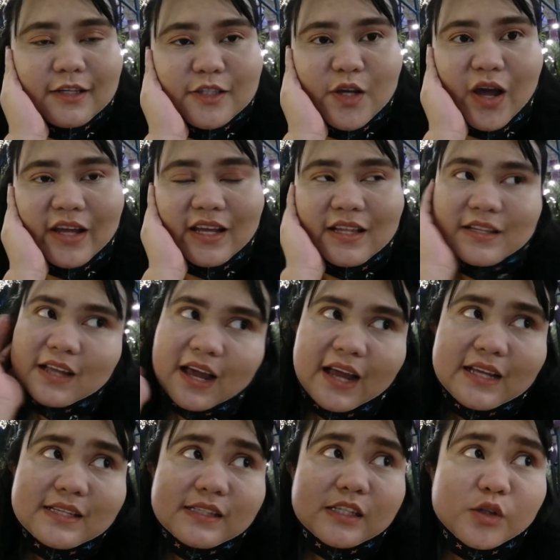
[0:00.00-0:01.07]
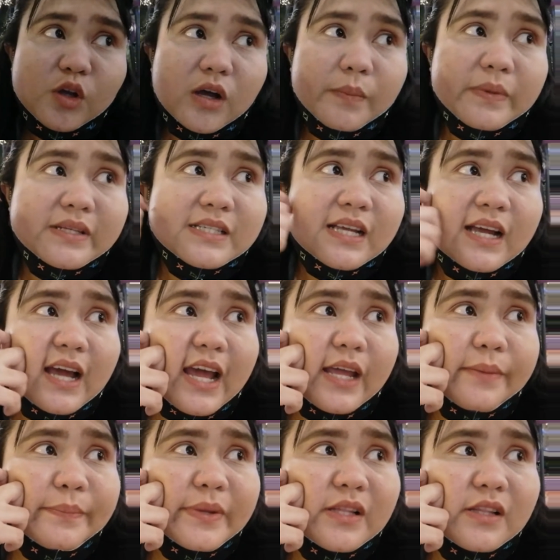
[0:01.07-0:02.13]
So, ayan guys, nandito kami sa
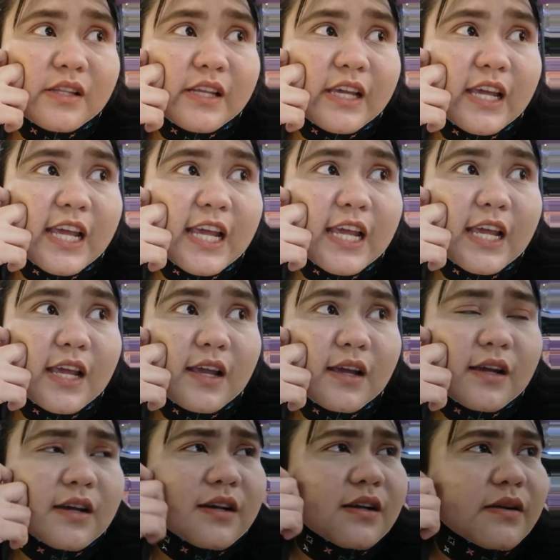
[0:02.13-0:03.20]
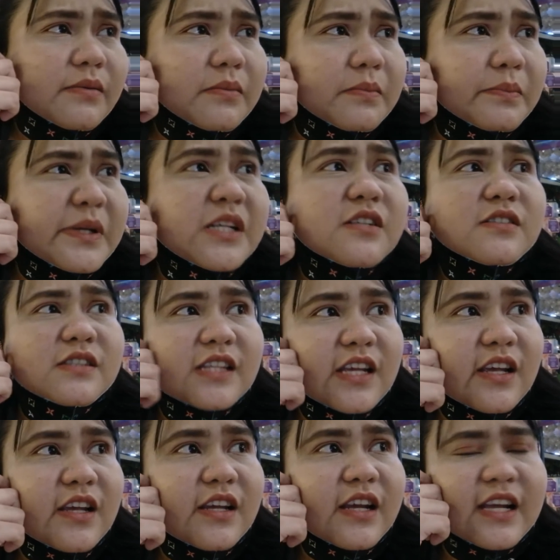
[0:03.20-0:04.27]
I Milky Milk
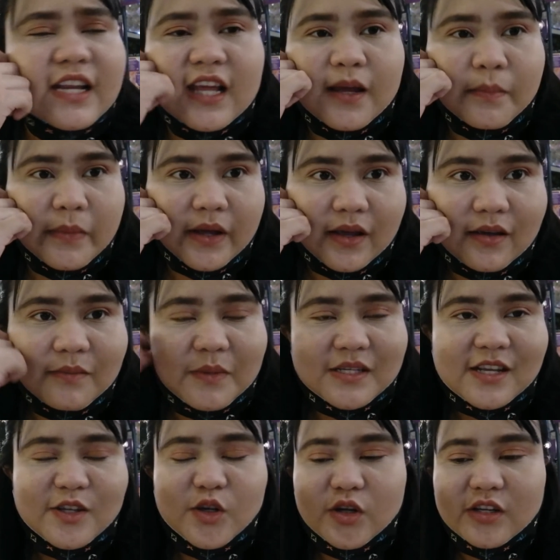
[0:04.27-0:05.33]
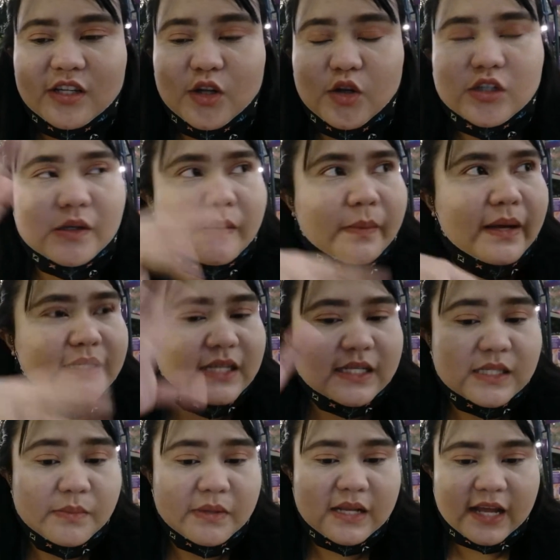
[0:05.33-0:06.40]
Tea Kineme. Basta yon hindi ko siya mabasa
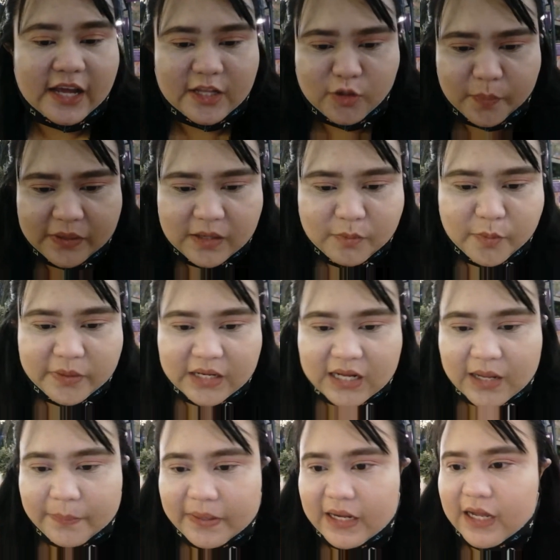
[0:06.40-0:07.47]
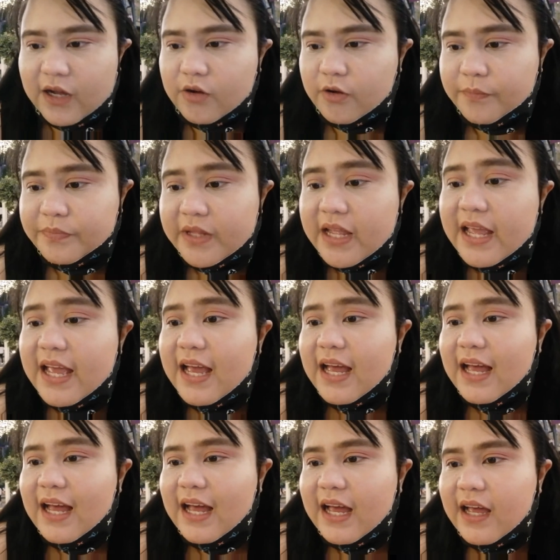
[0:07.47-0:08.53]
kasi mala. Ito pala, bumili nga pala ako.
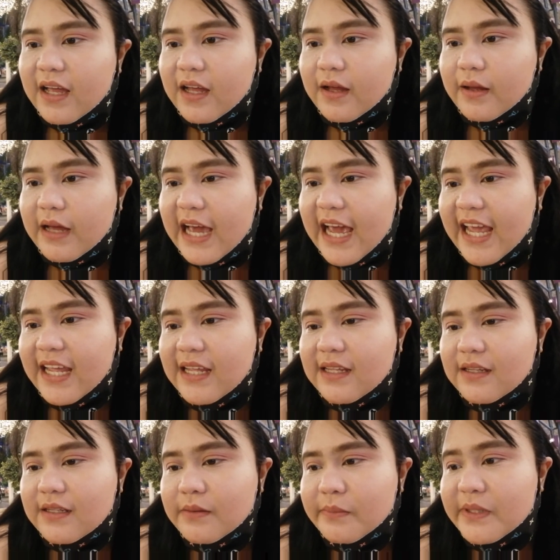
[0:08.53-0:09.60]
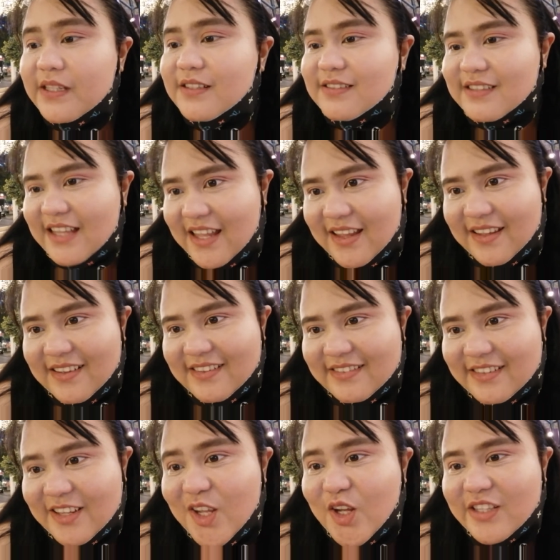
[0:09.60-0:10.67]
I Milk Tea.
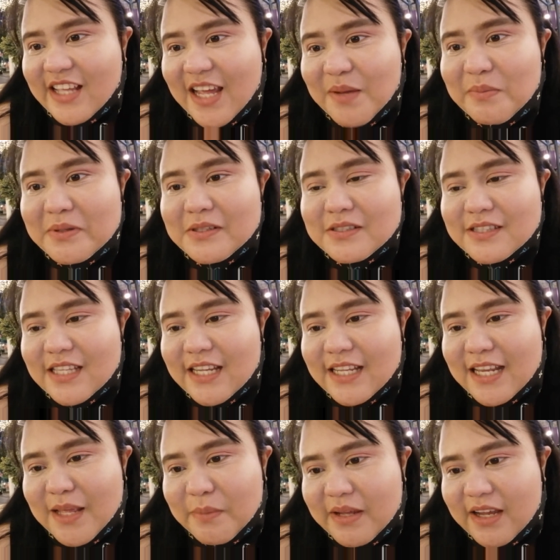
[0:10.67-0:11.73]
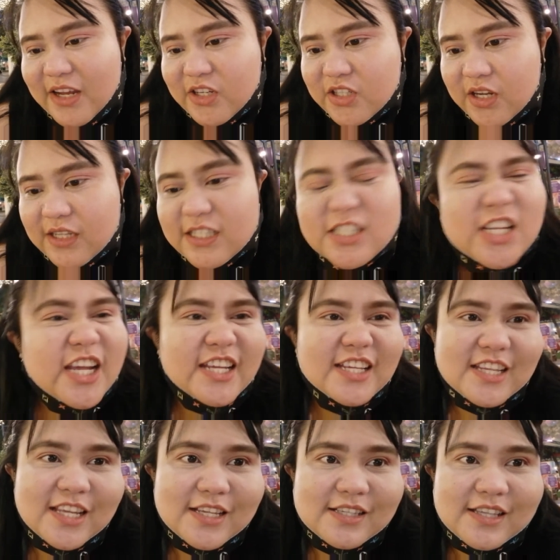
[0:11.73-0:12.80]
Yun, I Milk Tea Kineme nga siya. Kasi
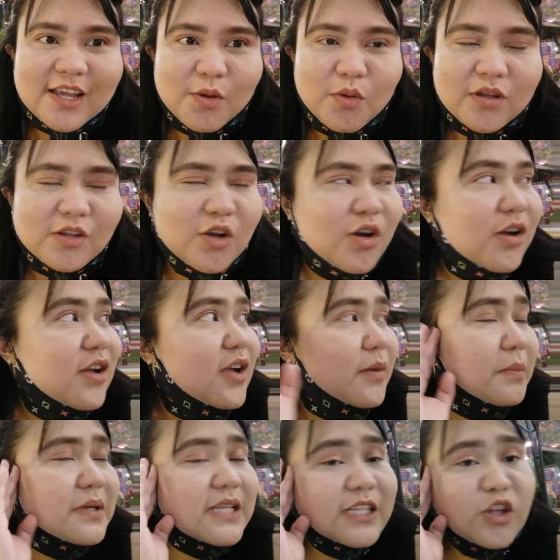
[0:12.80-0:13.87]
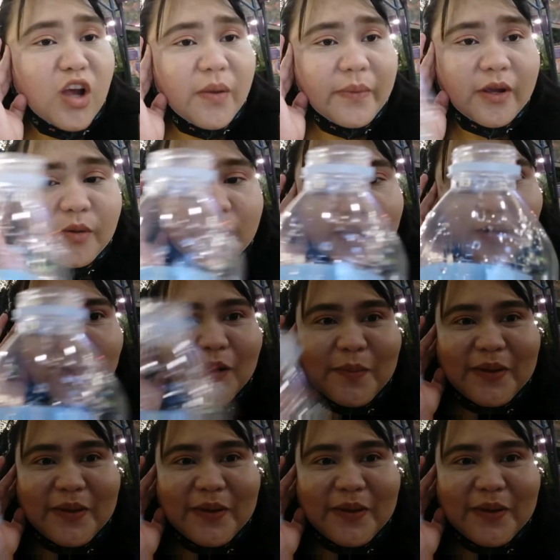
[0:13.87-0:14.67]
Chinese, ewan ko. Basta dito kami, umiinom